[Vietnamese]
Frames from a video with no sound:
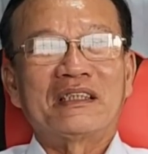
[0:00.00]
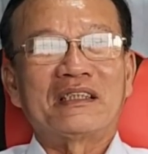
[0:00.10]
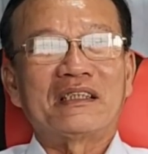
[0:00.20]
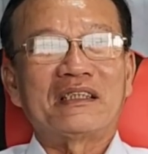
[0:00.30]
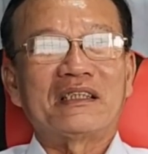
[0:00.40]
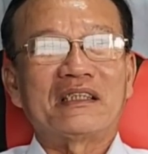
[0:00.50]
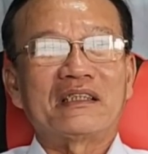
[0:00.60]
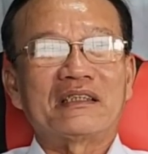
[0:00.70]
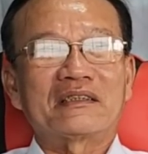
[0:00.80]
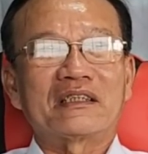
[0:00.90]
thì
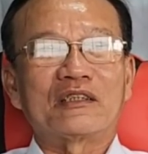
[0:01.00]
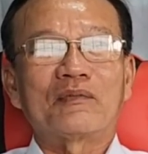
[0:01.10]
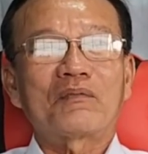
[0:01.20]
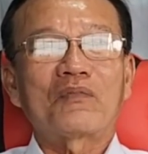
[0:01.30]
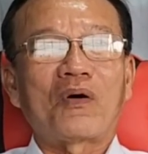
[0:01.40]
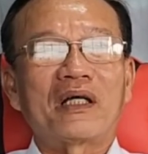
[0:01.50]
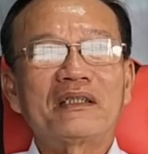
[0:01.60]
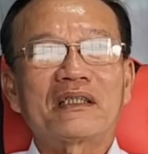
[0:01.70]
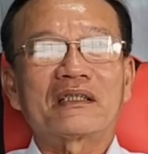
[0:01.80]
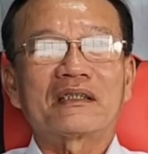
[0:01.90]
sự mong
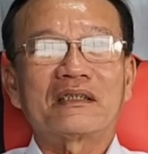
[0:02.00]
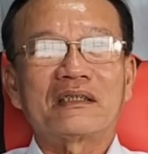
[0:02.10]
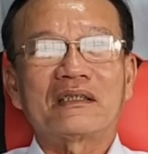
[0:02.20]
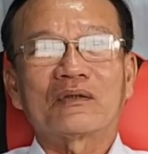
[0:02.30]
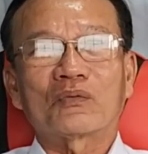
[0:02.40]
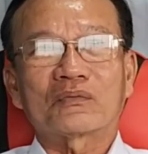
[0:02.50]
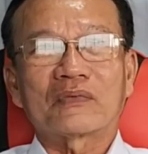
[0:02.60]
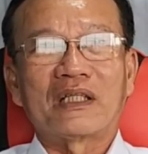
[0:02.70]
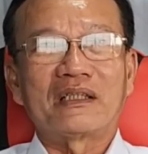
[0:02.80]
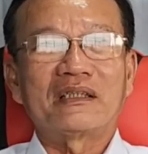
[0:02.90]
mỏi rằng thì cuộc
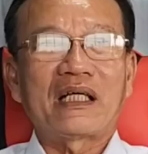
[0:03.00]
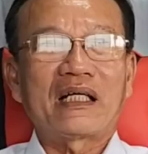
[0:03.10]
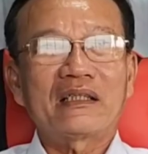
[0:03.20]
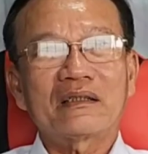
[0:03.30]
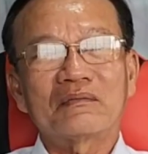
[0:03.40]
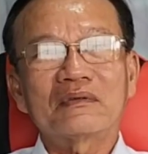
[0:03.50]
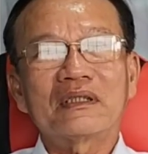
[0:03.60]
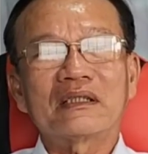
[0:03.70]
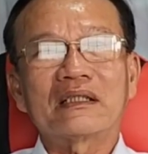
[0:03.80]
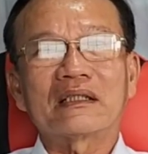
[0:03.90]
đời ai cũng
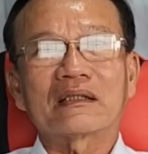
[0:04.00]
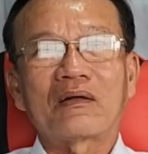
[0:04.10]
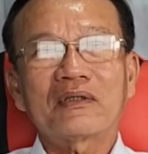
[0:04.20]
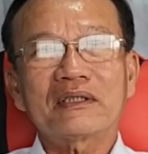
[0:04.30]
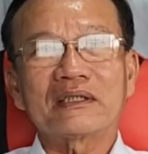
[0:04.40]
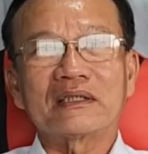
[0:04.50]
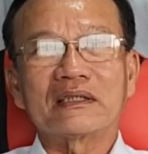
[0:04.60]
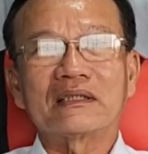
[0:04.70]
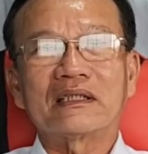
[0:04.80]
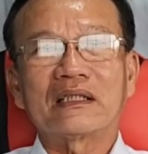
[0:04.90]
là, là có cái
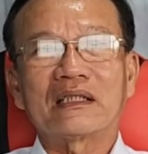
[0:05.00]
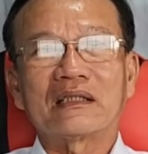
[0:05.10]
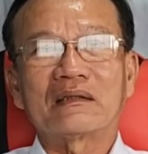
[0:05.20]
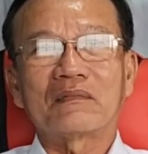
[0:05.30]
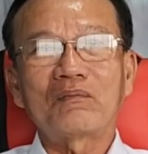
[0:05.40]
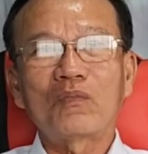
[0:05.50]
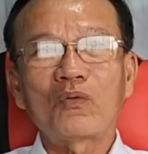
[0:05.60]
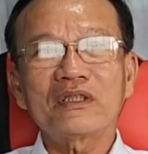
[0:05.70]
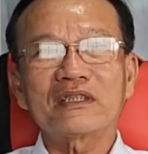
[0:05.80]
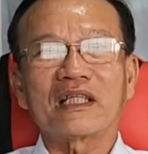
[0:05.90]
sự là mong
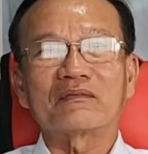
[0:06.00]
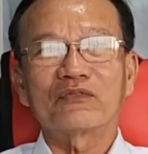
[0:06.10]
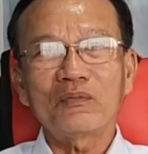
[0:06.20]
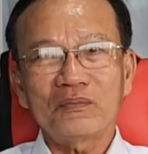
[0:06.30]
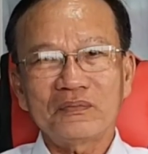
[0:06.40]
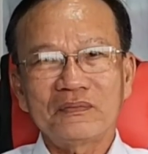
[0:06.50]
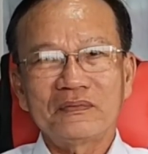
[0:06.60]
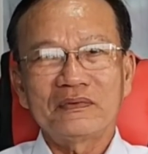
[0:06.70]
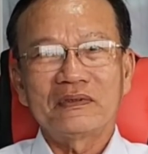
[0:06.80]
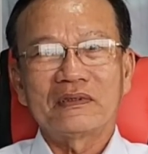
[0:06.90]
muốn cái sự hạnh phúc
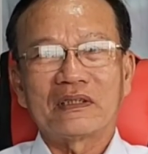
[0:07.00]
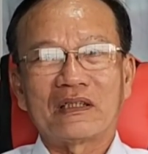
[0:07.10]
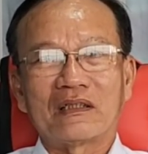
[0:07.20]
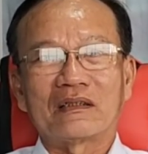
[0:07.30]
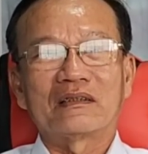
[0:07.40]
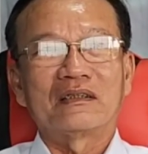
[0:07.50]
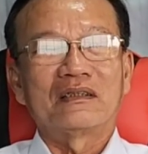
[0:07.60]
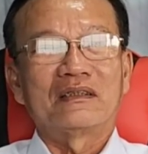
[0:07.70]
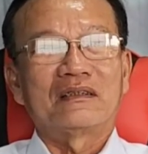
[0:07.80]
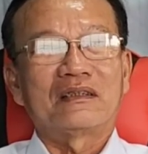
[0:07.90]
à,
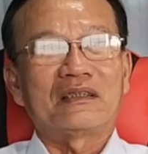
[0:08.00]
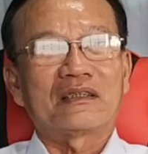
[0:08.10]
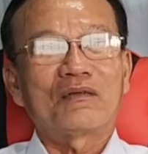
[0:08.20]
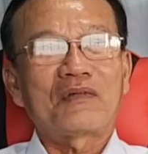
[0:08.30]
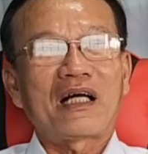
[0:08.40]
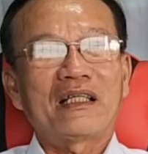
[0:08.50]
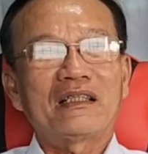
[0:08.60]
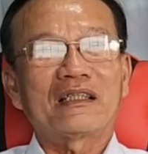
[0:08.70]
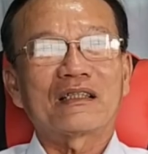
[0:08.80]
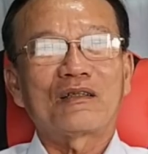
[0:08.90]
thì không ai
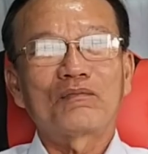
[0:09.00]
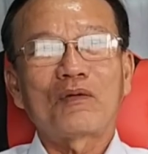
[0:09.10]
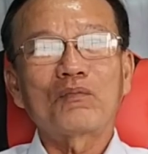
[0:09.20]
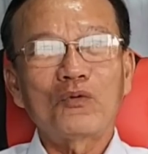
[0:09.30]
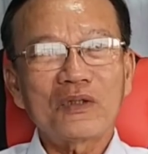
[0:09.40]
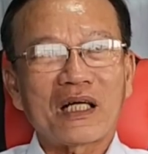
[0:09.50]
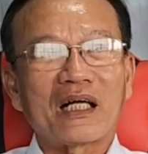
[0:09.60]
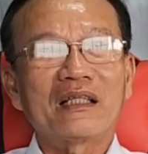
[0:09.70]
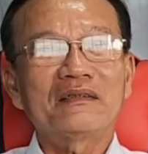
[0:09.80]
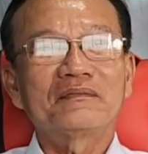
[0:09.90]
là không mong muốn
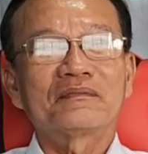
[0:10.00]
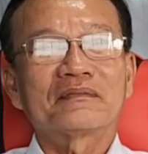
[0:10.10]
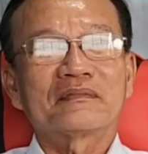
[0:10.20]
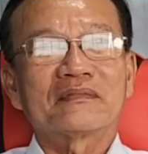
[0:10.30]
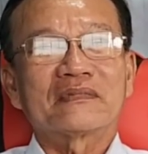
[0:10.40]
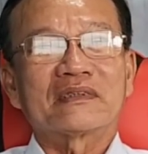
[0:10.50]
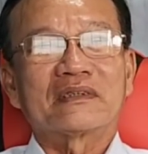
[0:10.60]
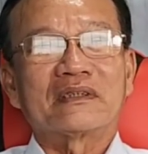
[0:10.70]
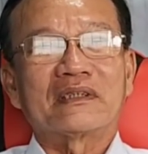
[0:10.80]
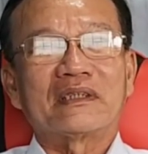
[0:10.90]
cả
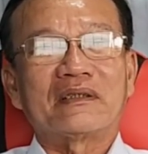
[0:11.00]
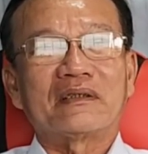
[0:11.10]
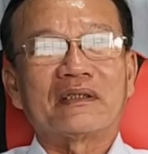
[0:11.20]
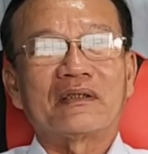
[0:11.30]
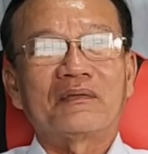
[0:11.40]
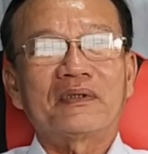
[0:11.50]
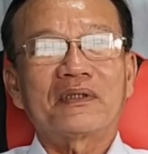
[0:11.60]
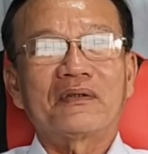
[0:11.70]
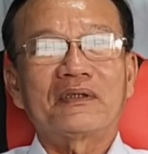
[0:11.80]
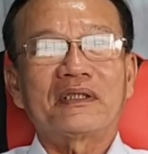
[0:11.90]
thì đối với
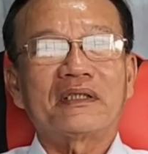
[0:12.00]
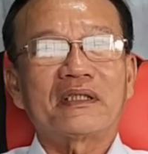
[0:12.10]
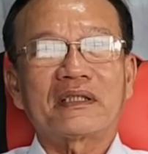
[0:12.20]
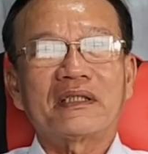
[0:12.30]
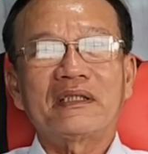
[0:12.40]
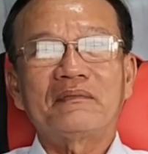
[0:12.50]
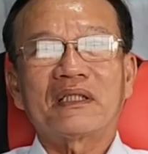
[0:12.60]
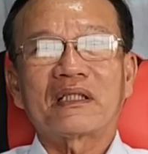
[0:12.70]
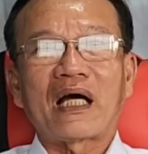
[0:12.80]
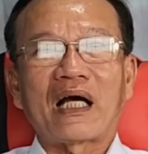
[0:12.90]
tôi thì khi
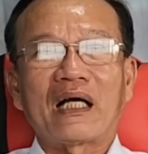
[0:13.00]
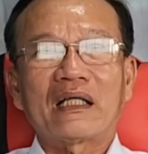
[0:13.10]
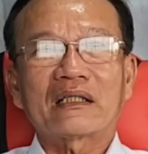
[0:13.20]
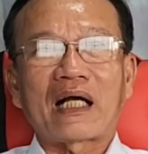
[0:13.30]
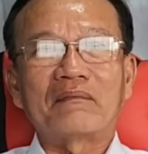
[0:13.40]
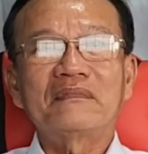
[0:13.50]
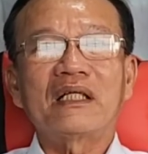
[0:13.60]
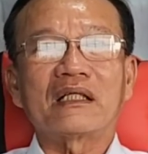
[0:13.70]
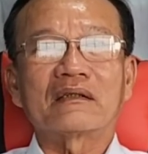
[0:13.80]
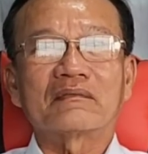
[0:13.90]
mà đã cảm
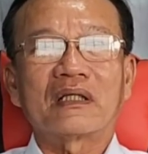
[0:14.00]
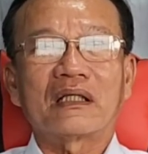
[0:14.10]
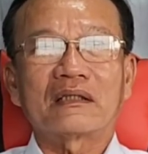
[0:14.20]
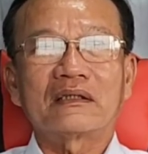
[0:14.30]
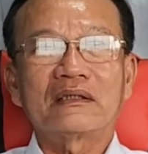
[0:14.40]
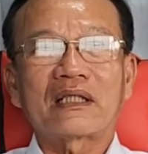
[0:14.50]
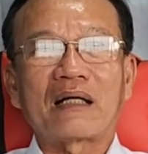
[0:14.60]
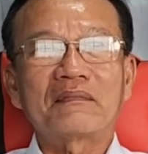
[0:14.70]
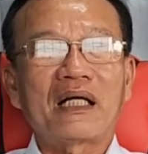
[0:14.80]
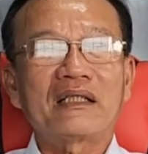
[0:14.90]
nhận và thương
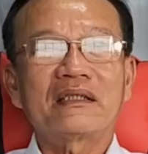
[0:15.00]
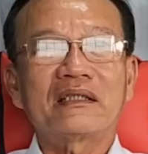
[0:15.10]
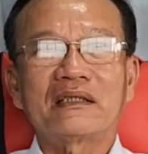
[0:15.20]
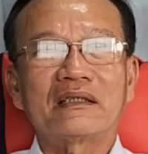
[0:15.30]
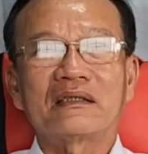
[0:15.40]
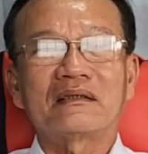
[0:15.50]
cảm ai thì